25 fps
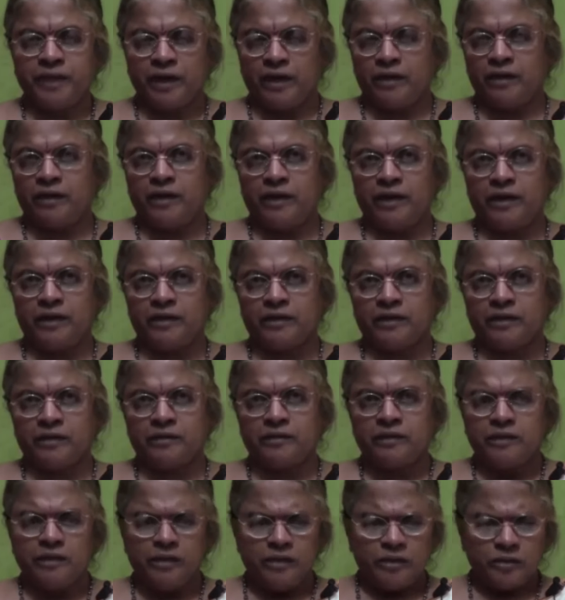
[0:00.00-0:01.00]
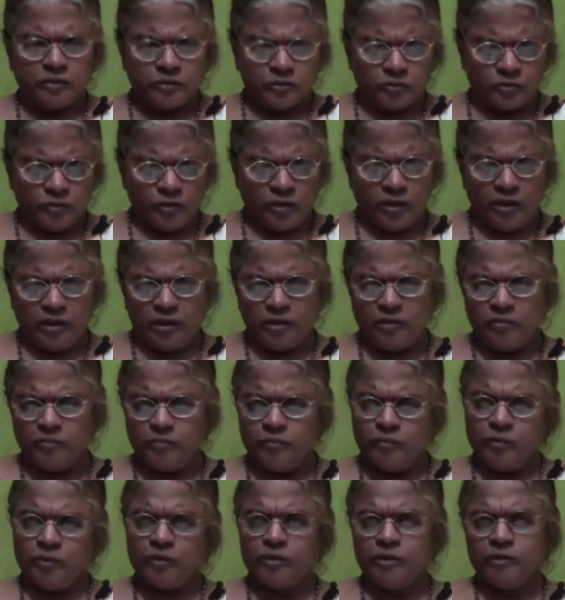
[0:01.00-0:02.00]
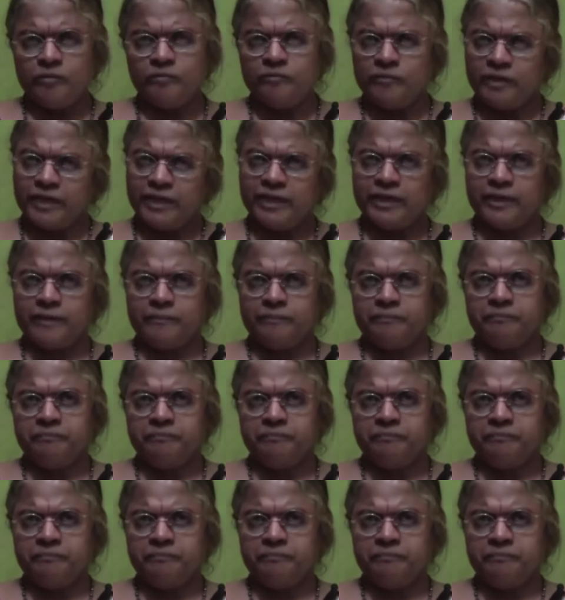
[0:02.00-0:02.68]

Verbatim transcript: அருளாளர்கள் சொல்லும் பொருளும் வேற